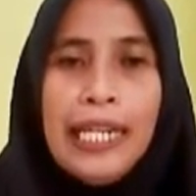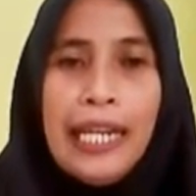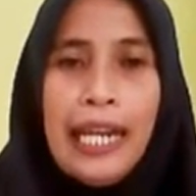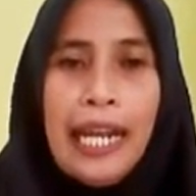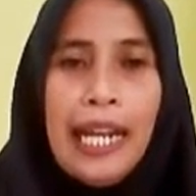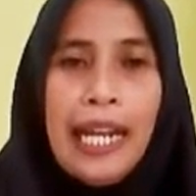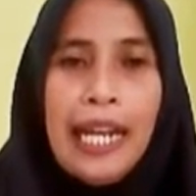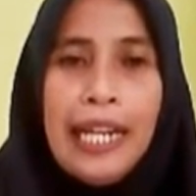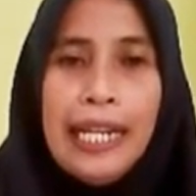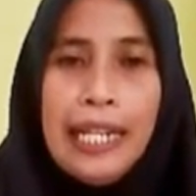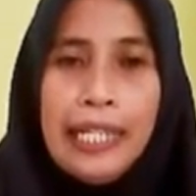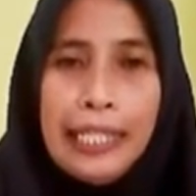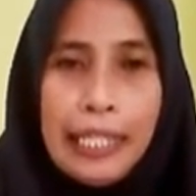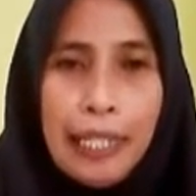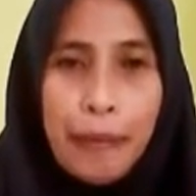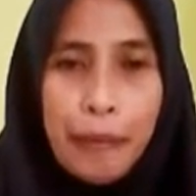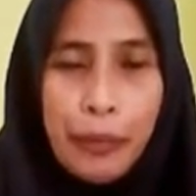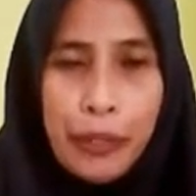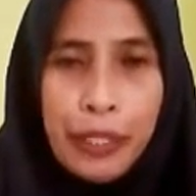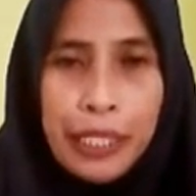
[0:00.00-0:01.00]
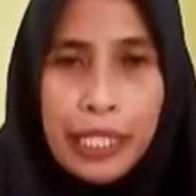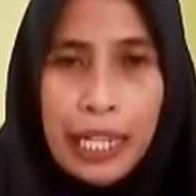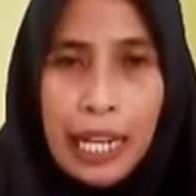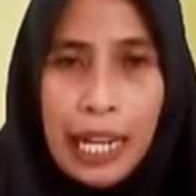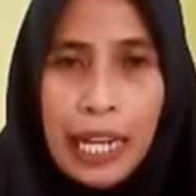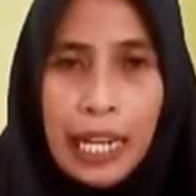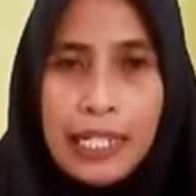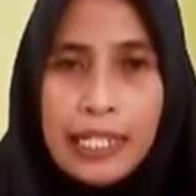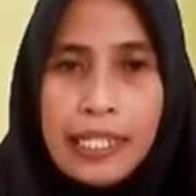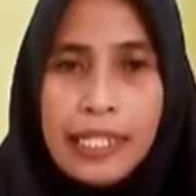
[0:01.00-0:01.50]
Nah, anaknya
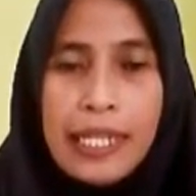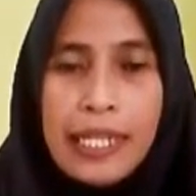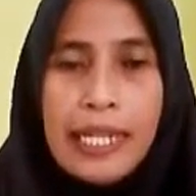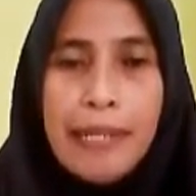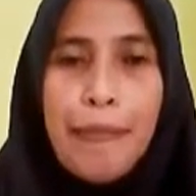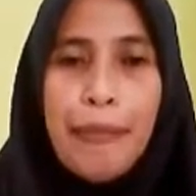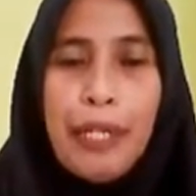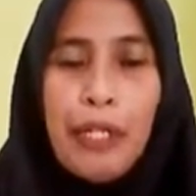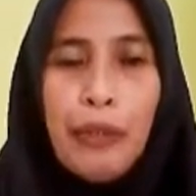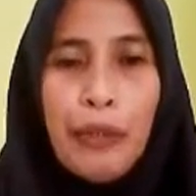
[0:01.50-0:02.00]
Bunda sering